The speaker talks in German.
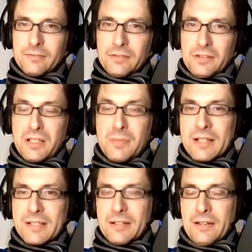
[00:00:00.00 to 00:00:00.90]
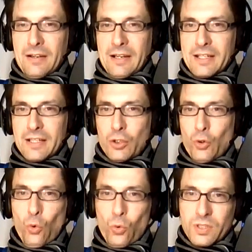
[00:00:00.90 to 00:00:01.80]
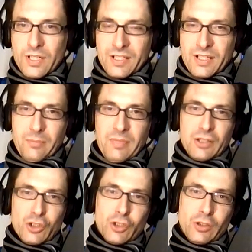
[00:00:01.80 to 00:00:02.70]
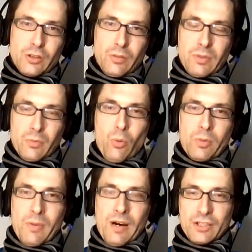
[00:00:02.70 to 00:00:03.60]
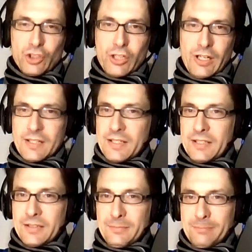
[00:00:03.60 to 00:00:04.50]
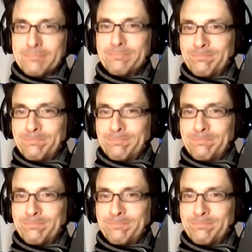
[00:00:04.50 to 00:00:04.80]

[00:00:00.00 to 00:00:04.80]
äh, niemals in einer Reihe, großartige Menschen mit problematischen Ansichten.